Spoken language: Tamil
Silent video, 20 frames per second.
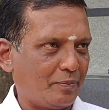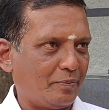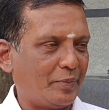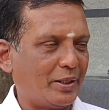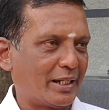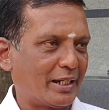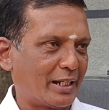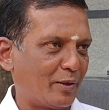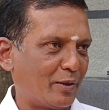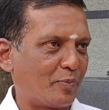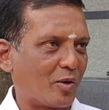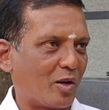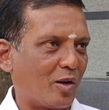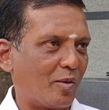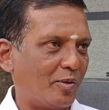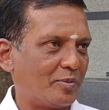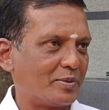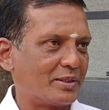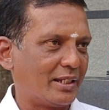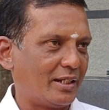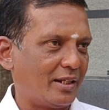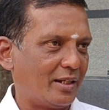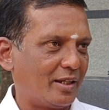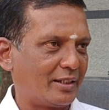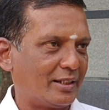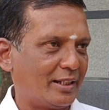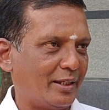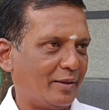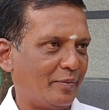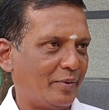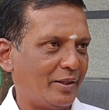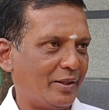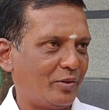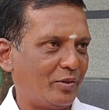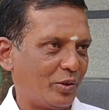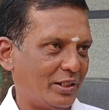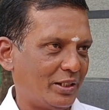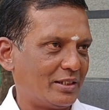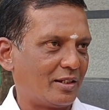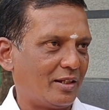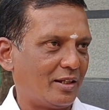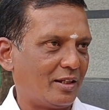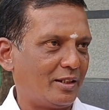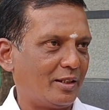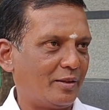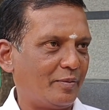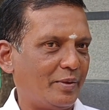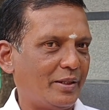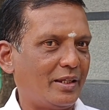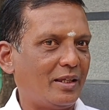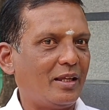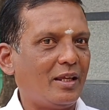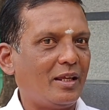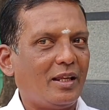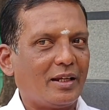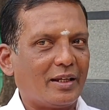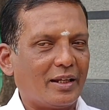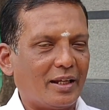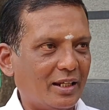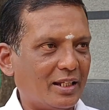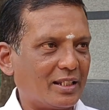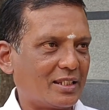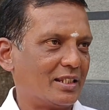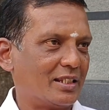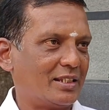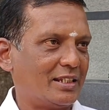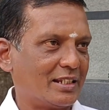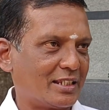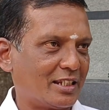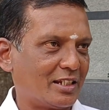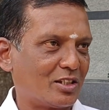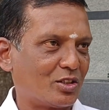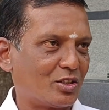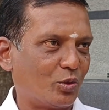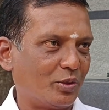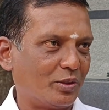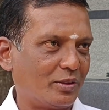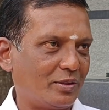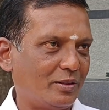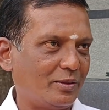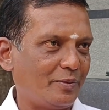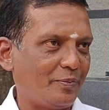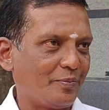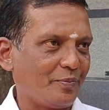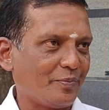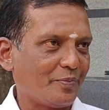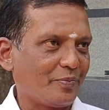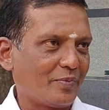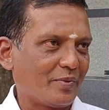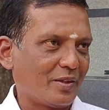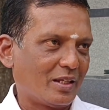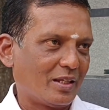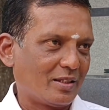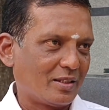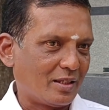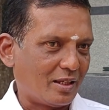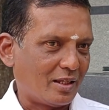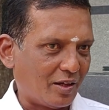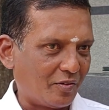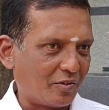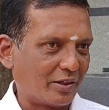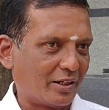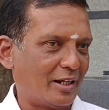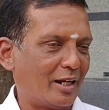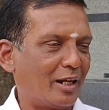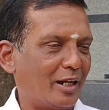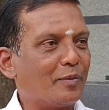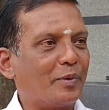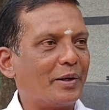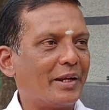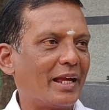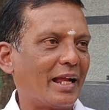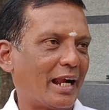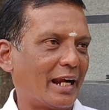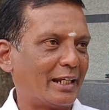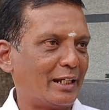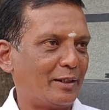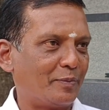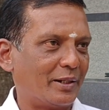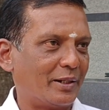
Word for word: மென்டல் ப்ராப்ளம்ஸ் எல்லாத்தையுமே ஒரிஸ் எல்லாத்தையுமே நல்ல சஜஷன்ஸ் கொடுத்து அவங்களை நல்லபடியாக ஹேண்டில்